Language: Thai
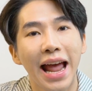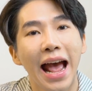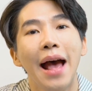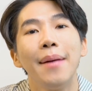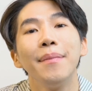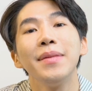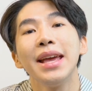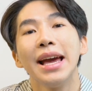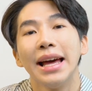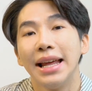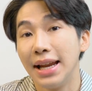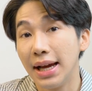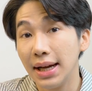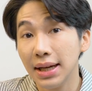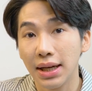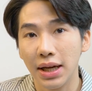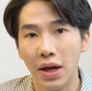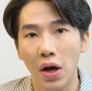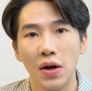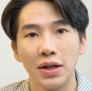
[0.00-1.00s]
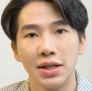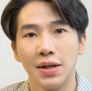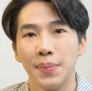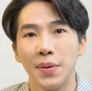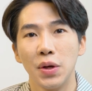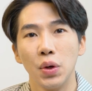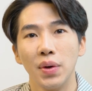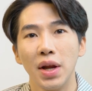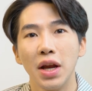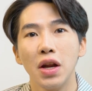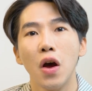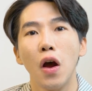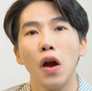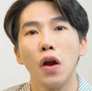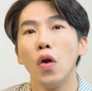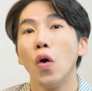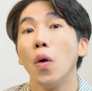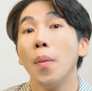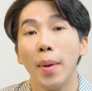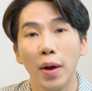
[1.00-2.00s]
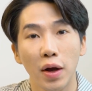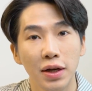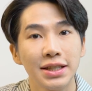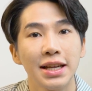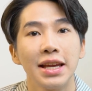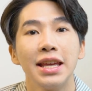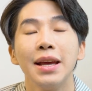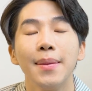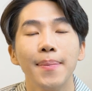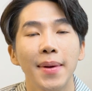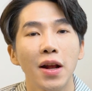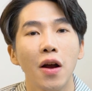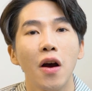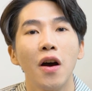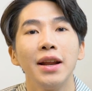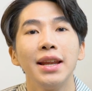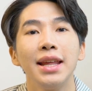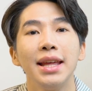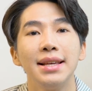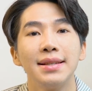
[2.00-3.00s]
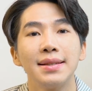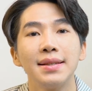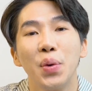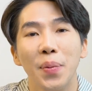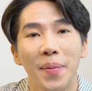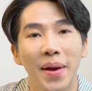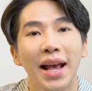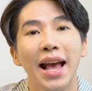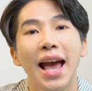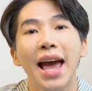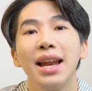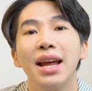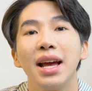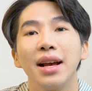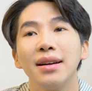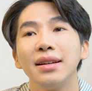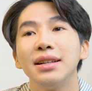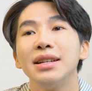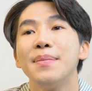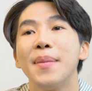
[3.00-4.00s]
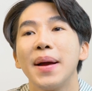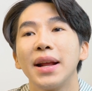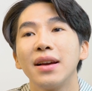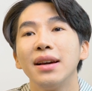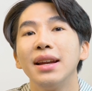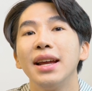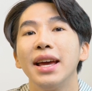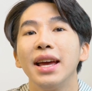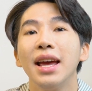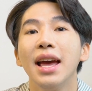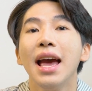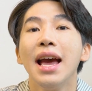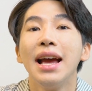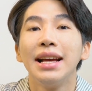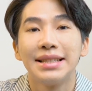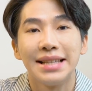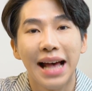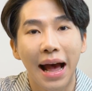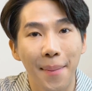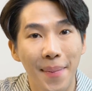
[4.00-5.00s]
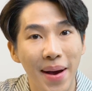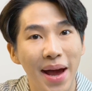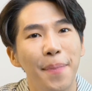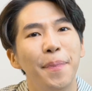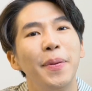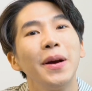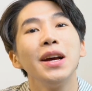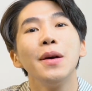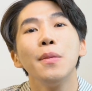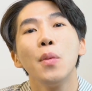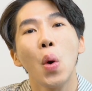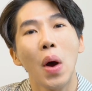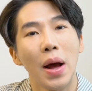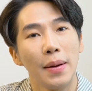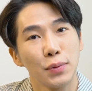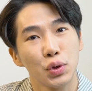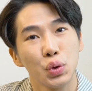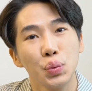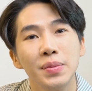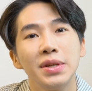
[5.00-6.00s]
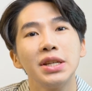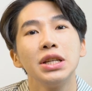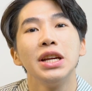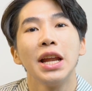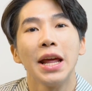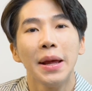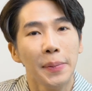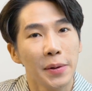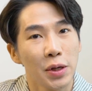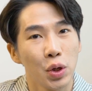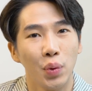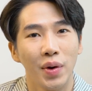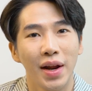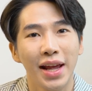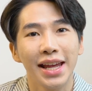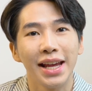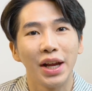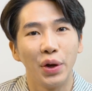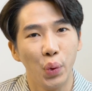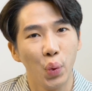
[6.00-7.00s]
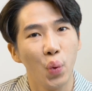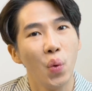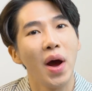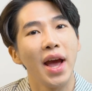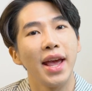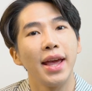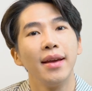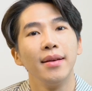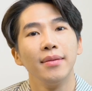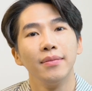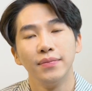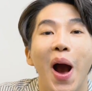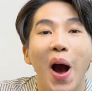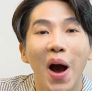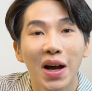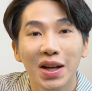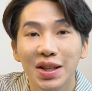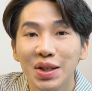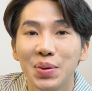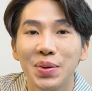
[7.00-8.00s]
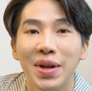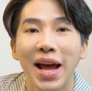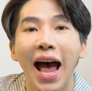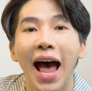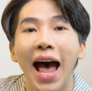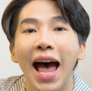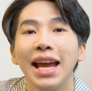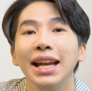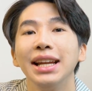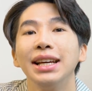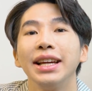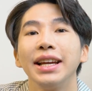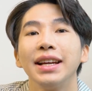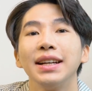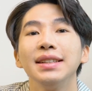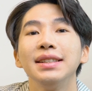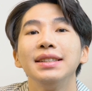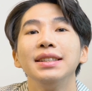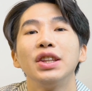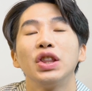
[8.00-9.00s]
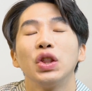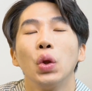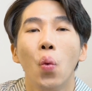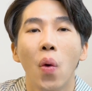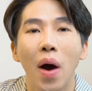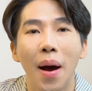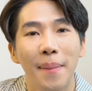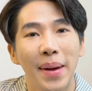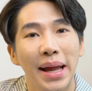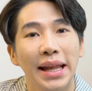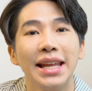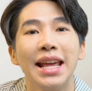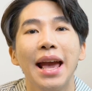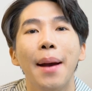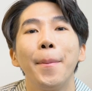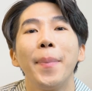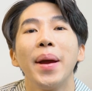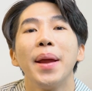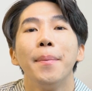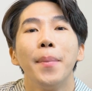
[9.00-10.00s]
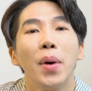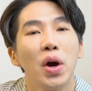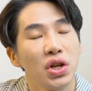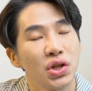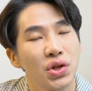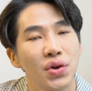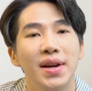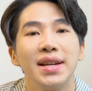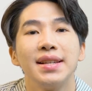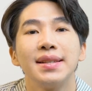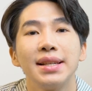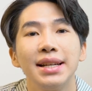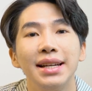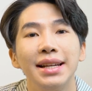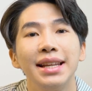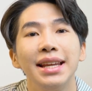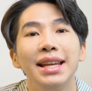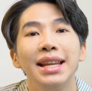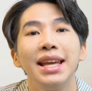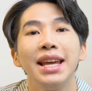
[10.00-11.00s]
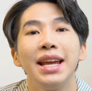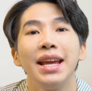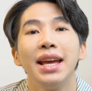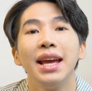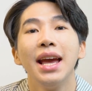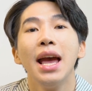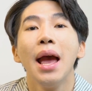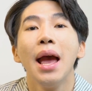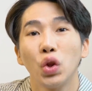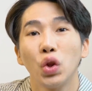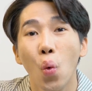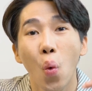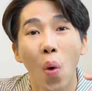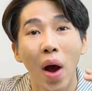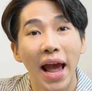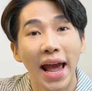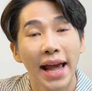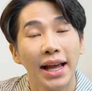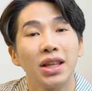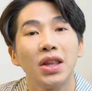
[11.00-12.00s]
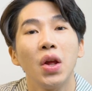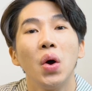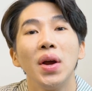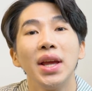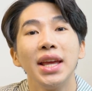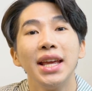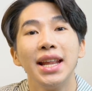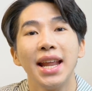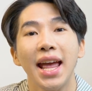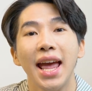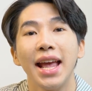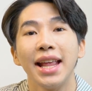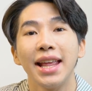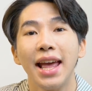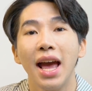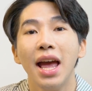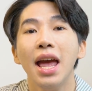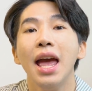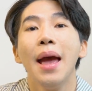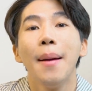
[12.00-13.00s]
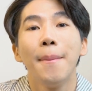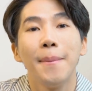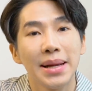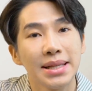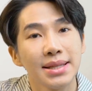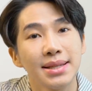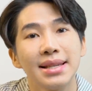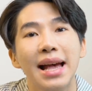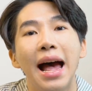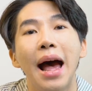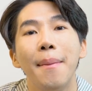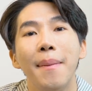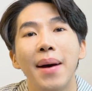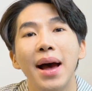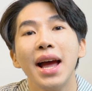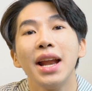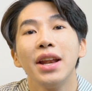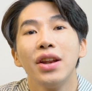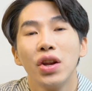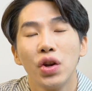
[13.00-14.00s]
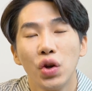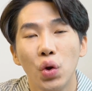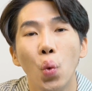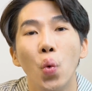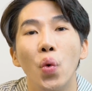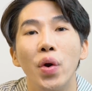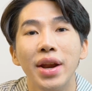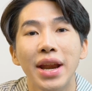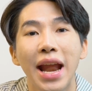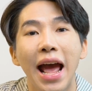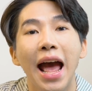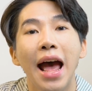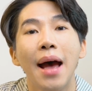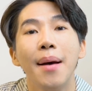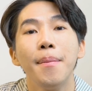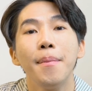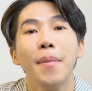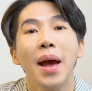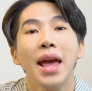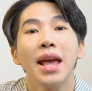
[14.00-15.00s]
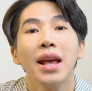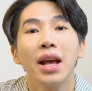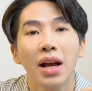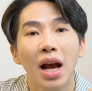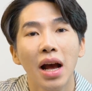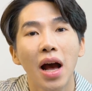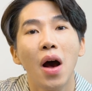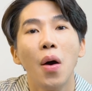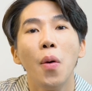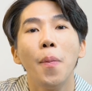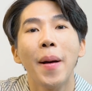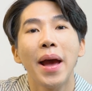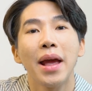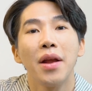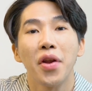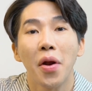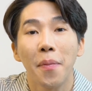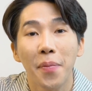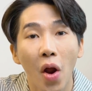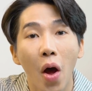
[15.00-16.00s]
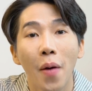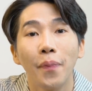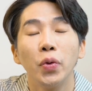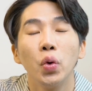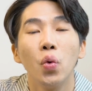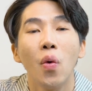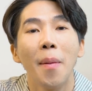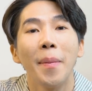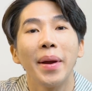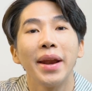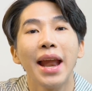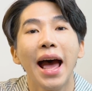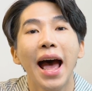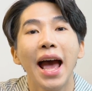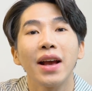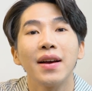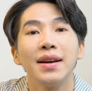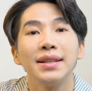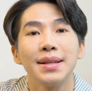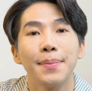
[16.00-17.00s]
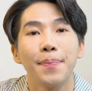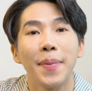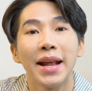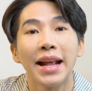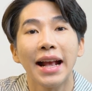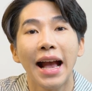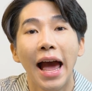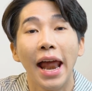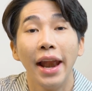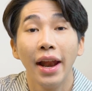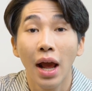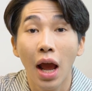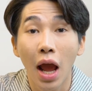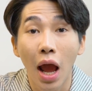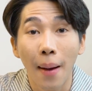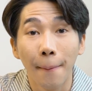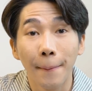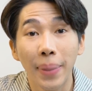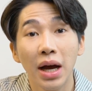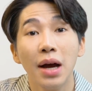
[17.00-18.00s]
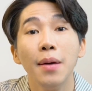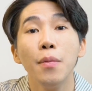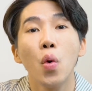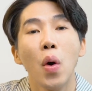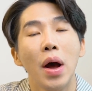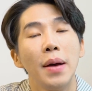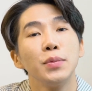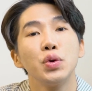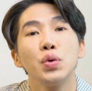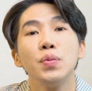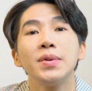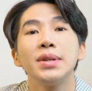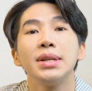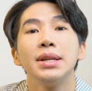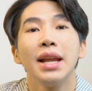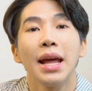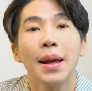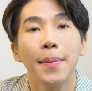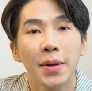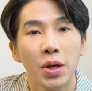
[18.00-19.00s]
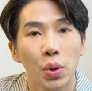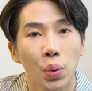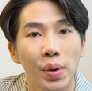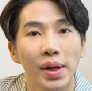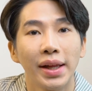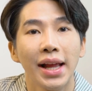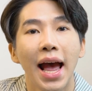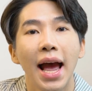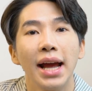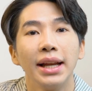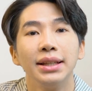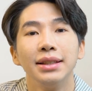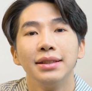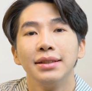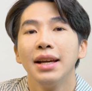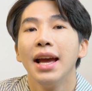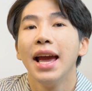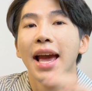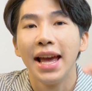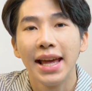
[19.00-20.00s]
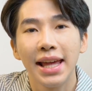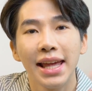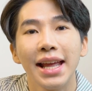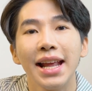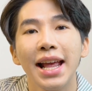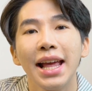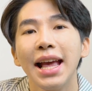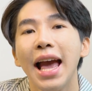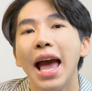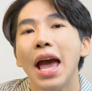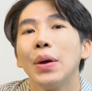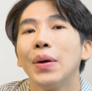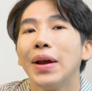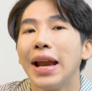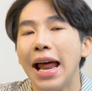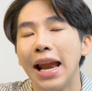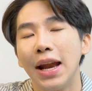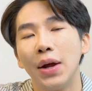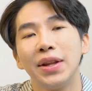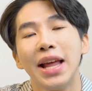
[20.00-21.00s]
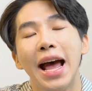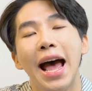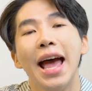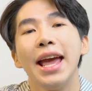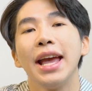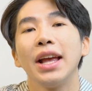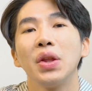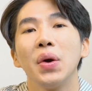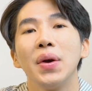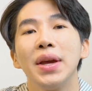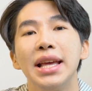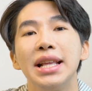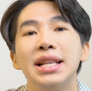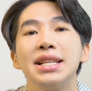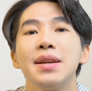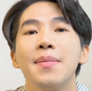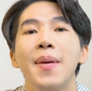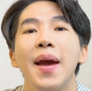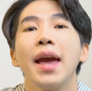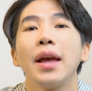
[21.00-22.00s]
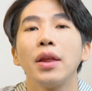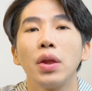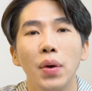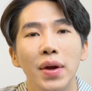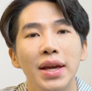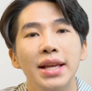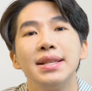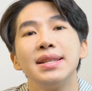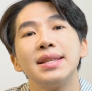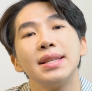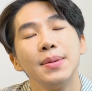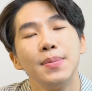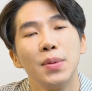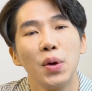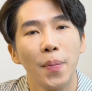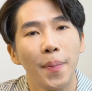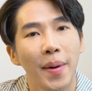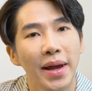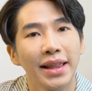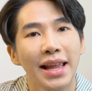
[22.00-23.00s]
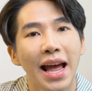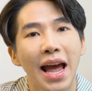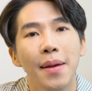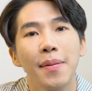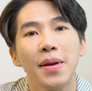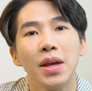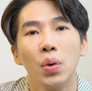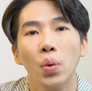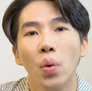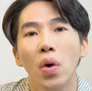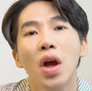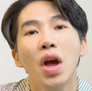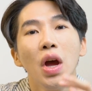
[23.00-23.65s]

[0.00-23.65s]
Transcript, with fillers: น้ำเนี่ยระเหยออกจากผิวได้น้อยลงมันก็จะยิ่งเป็นข้อดีสรุปง่ายๆเลยก็คือมันก็เลยสามารถเพิ่มความชุ่มชื้นให้ผิวได้อีกด้วยข้อสุดท้ายเลยก็คือตัวมันเนี่ยเป็นมอยส์เจอไรเซอร์ที่ดีตัวเอ็กโตอินเองเนี่ยมันสามารถดูดน้ำให้เข้าไปรอบๆตัวมันได้ก็จะเป็นการเพิ่มความชุ่มชื้นให้ผิวอีกทางหนึ่งคิดง่ายๆเวลาเราทาเอ็กโตอินใช่ไหมเอ็กโตอินซึมลงไปใต้ผิว